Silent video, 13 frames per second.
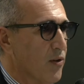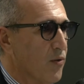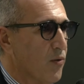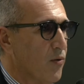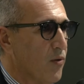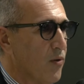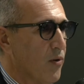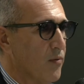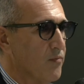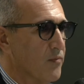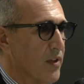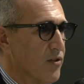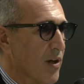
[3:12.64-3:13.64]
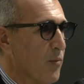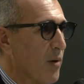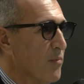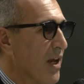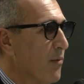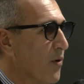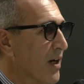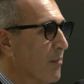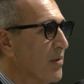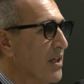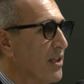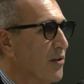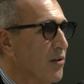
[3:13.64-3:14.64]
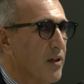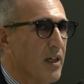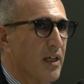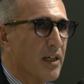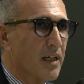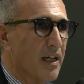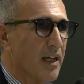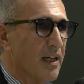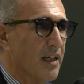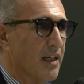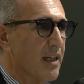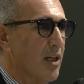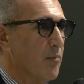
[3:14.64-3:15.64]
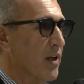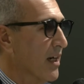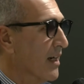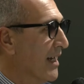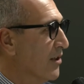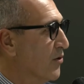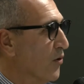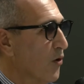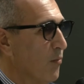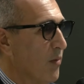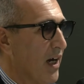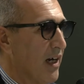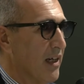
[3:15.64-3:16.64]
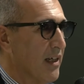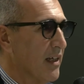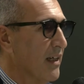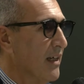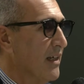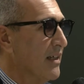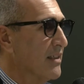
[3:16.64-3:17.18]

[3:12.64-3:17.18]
quando diciamo, abbiamo capito che il mercato globale